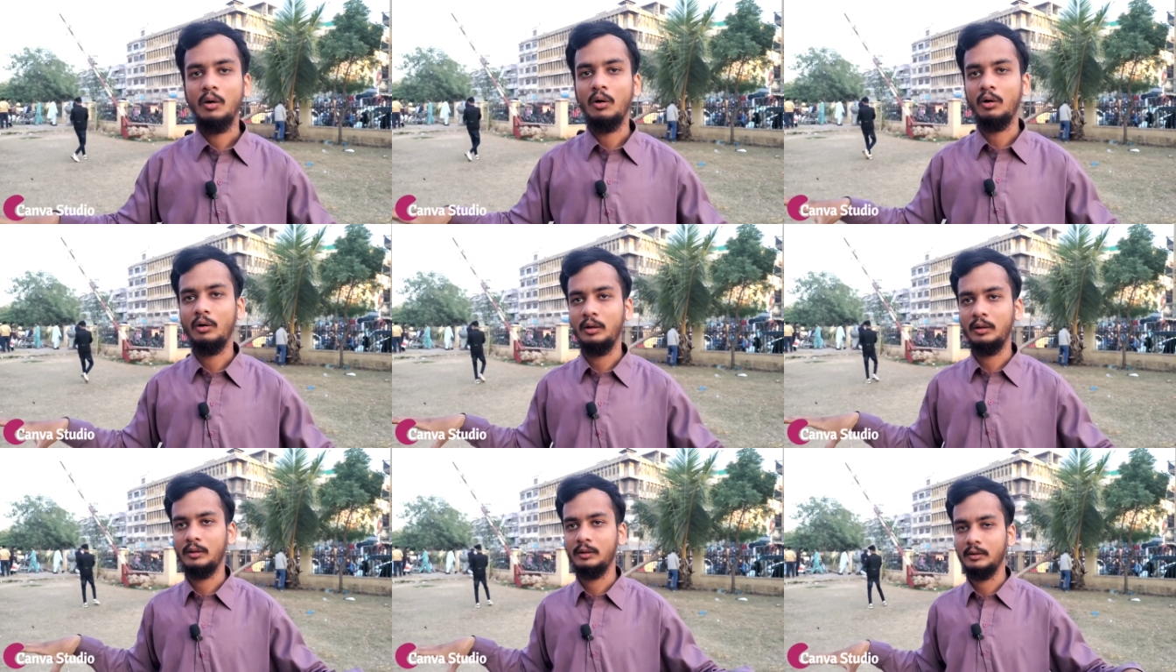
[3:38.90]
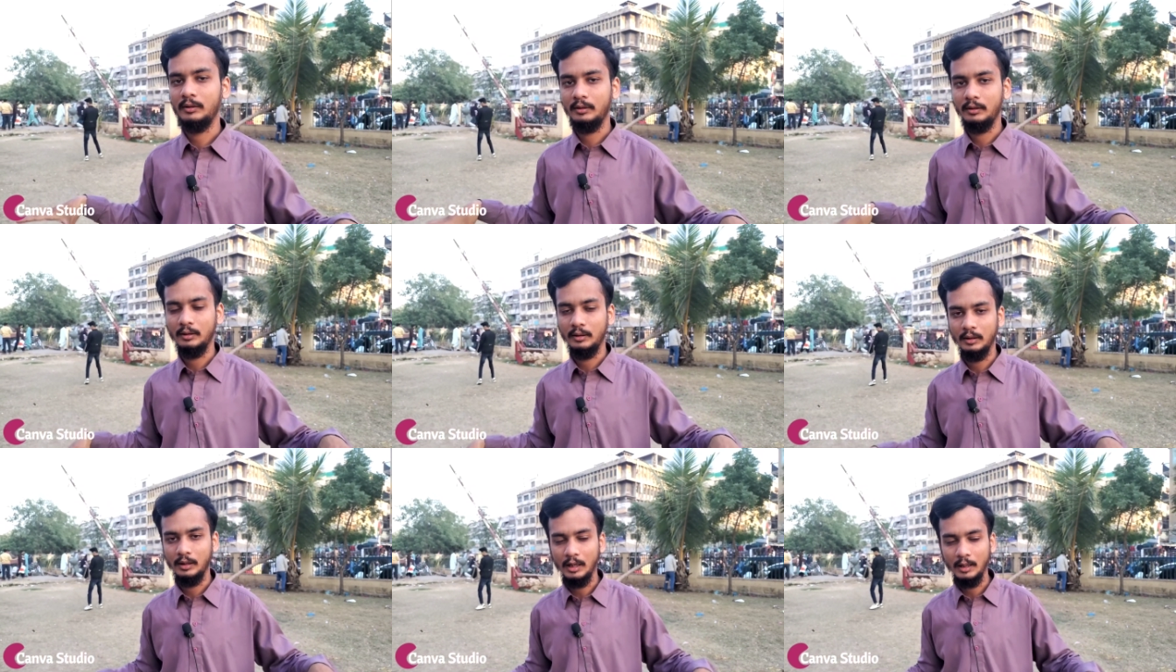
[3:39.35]
और
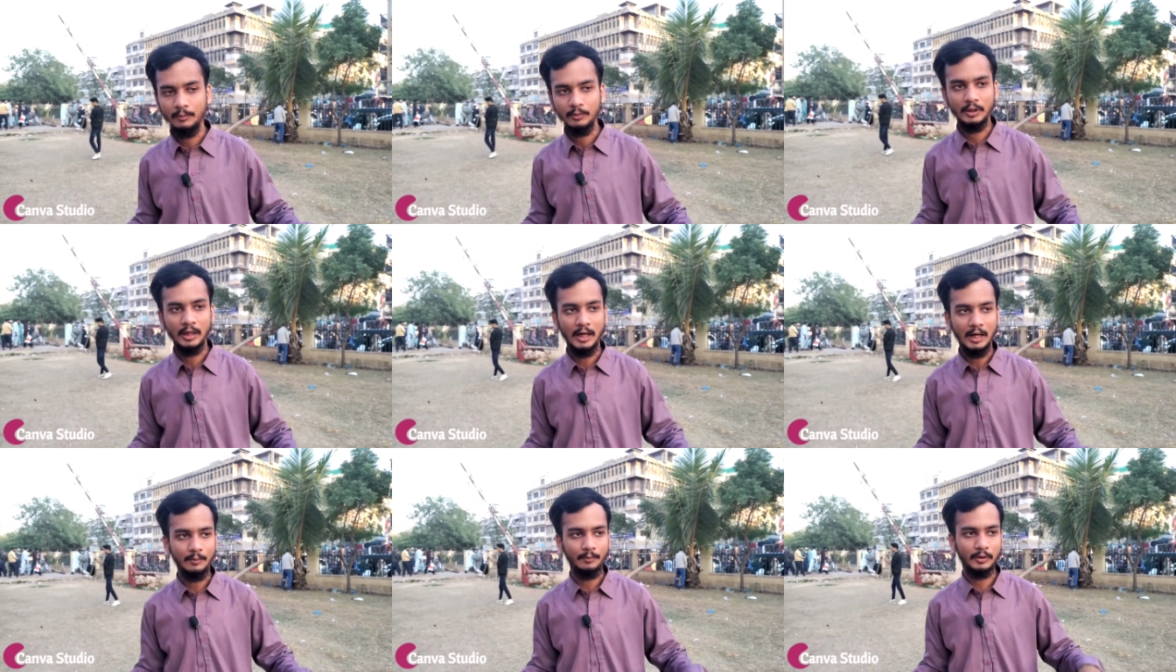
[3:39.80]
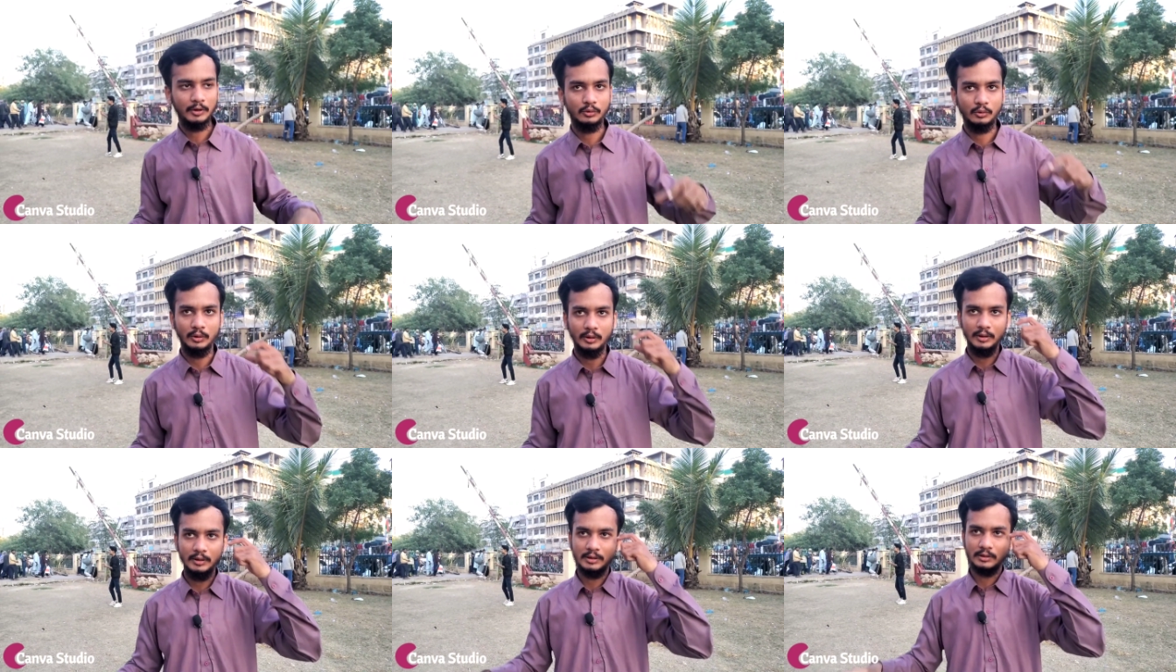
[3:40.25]
अब यहाँ पे
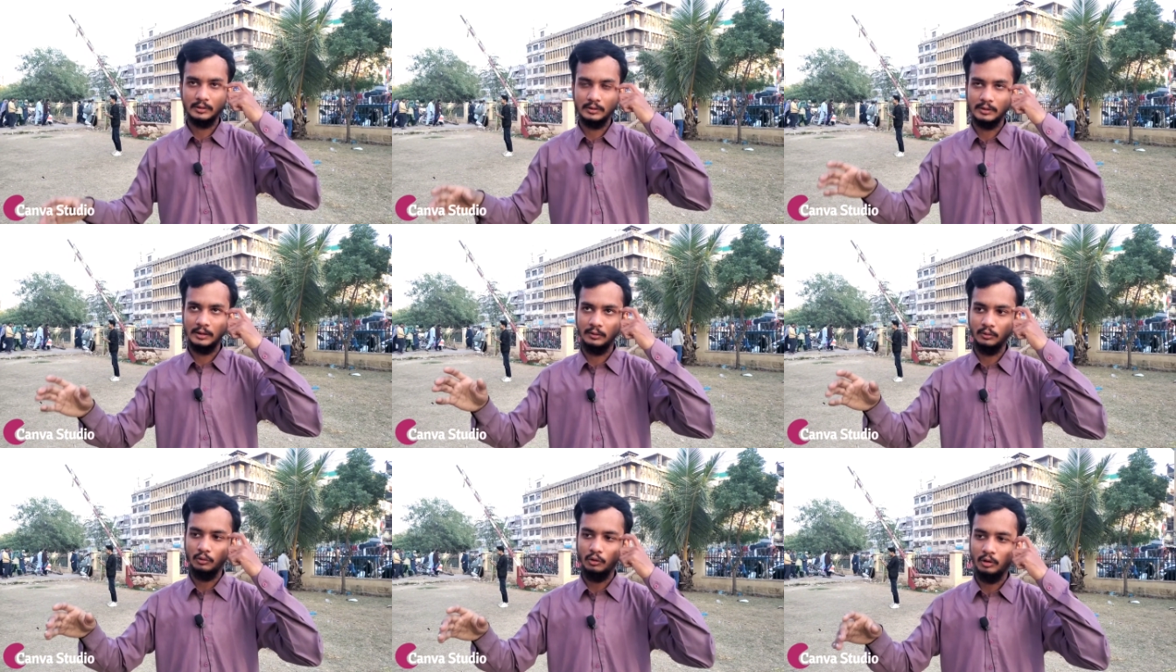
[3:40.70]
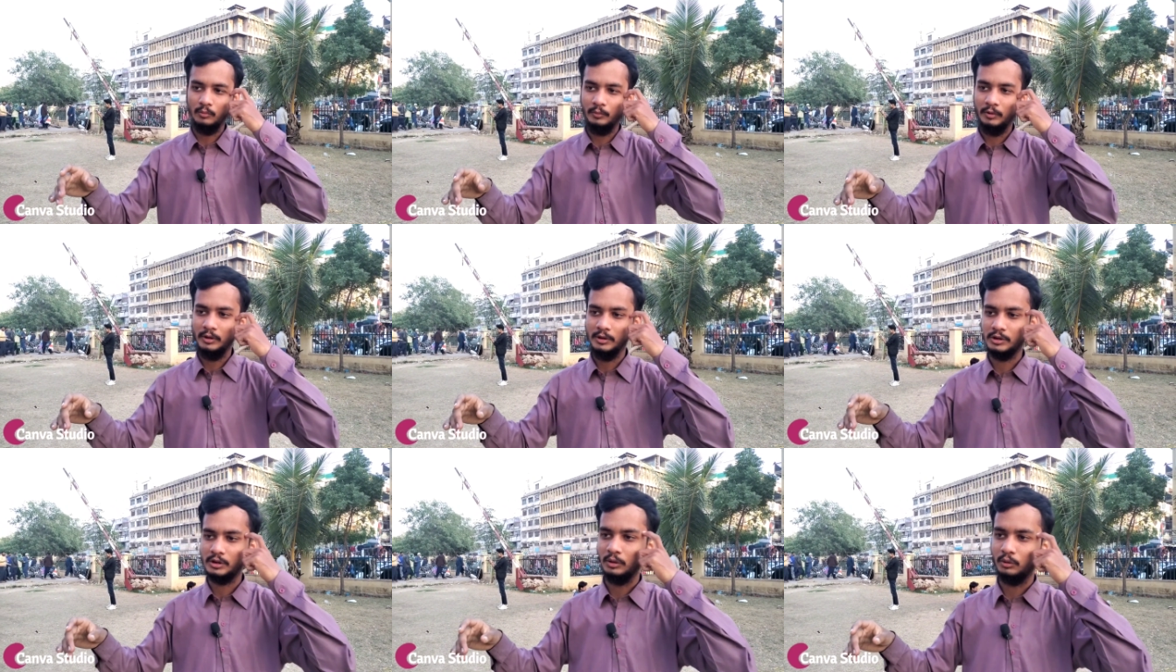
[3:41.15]
जो है सिंध
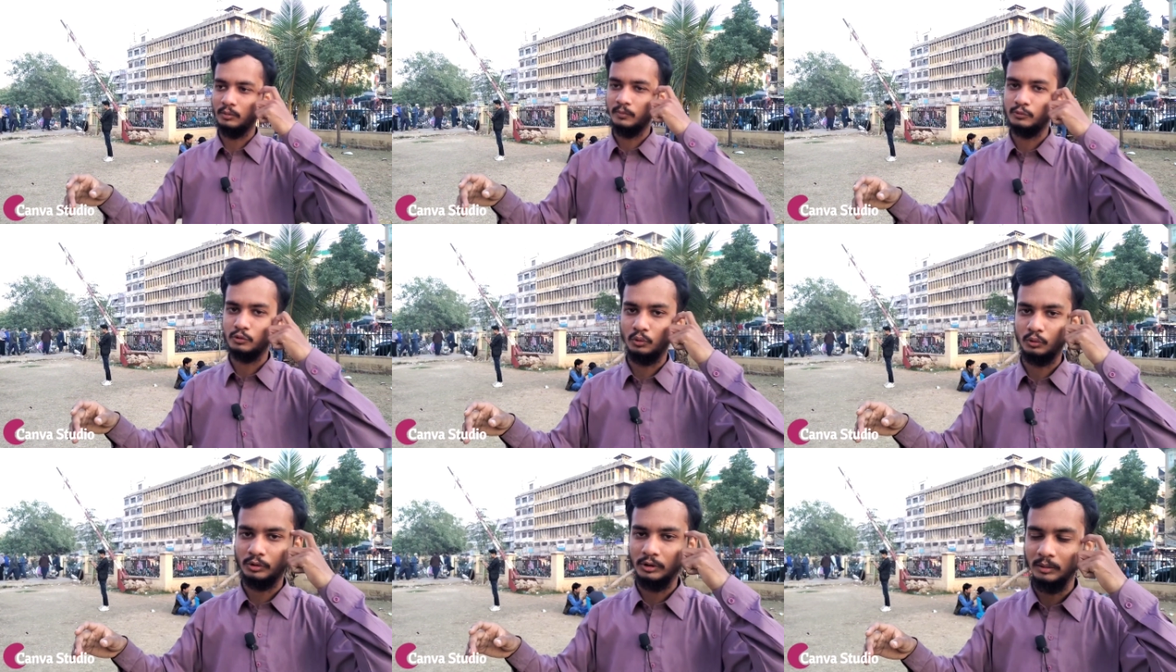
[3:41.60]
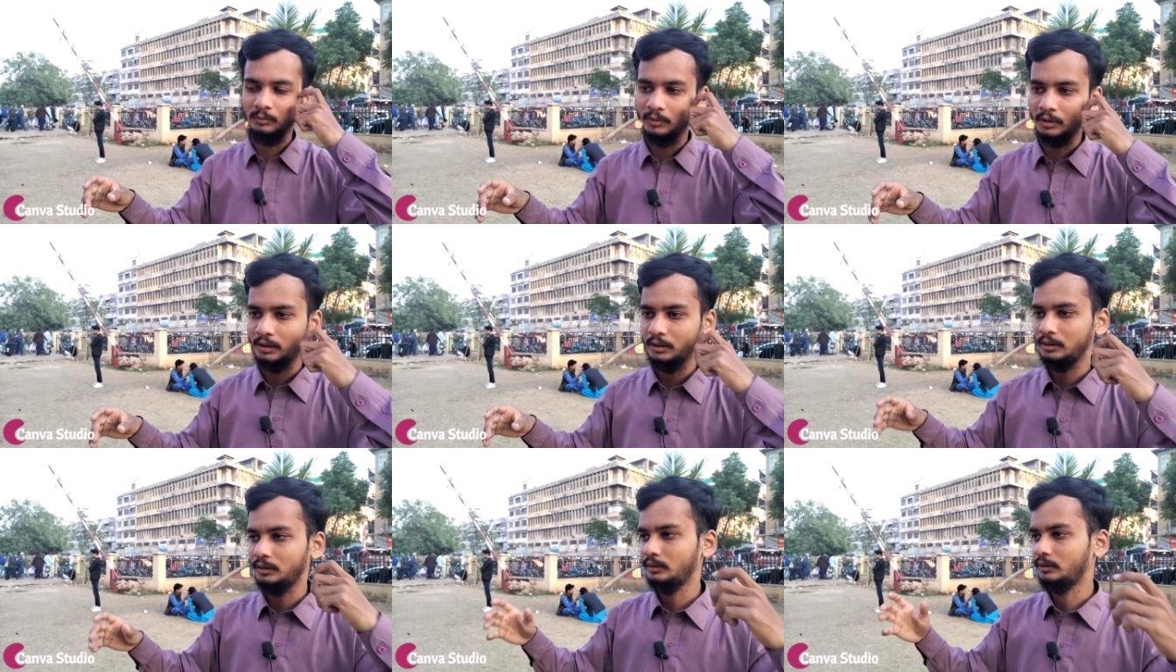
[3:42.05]
गवर्नमेंट इसकी खूबसूरती
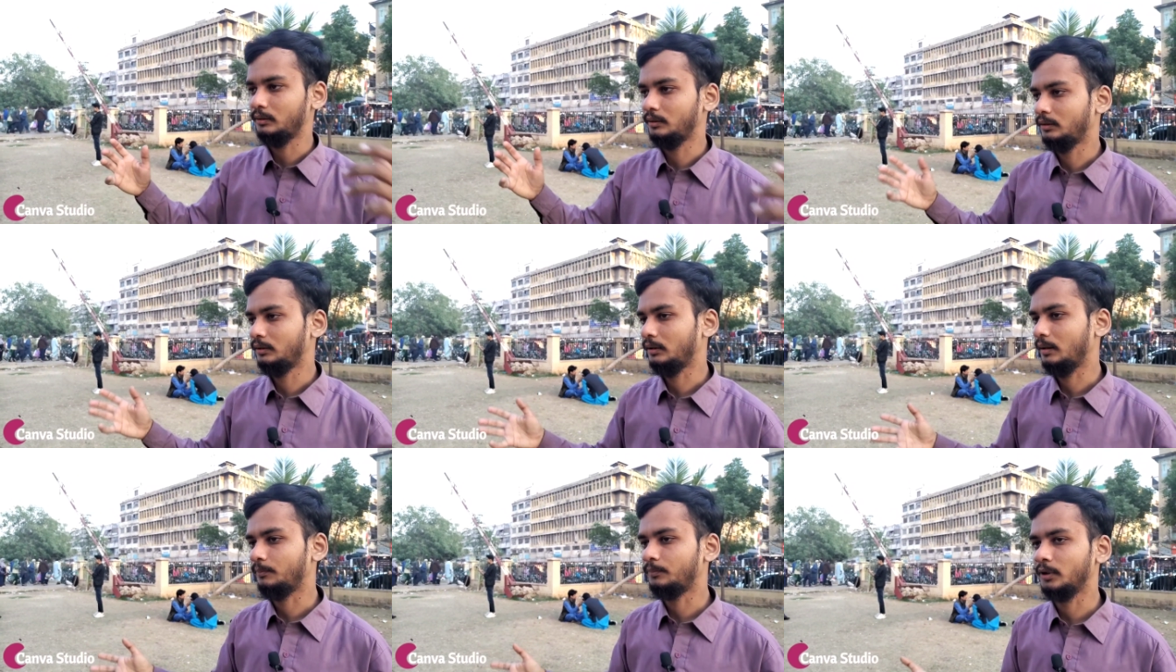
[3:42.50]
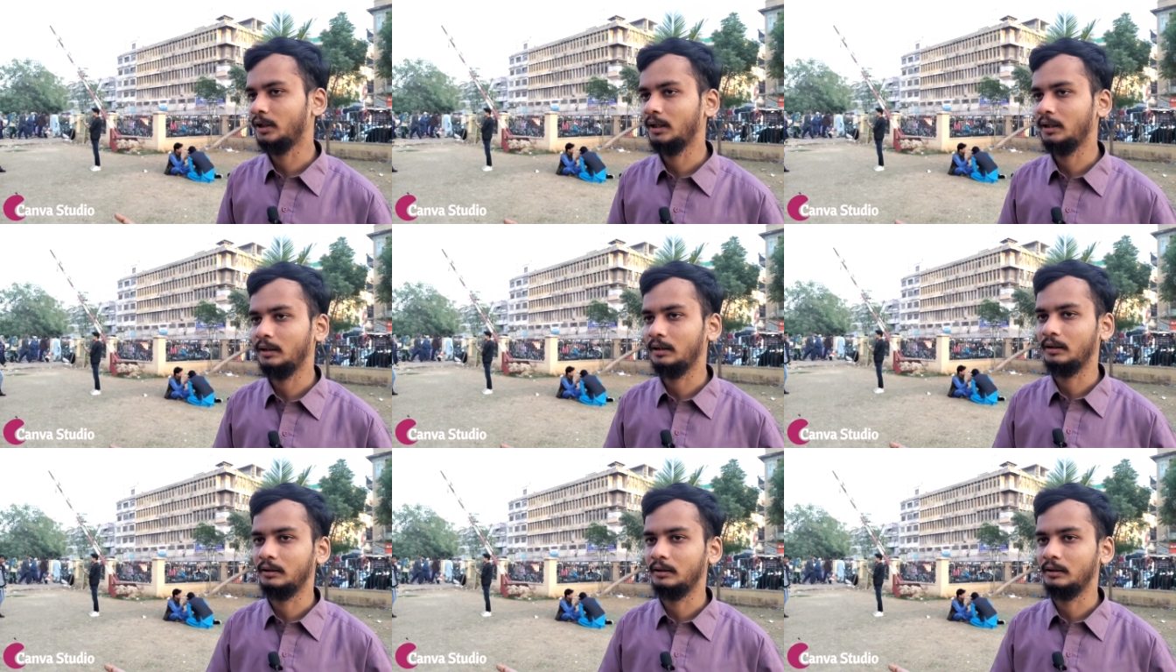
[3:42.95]
में अपना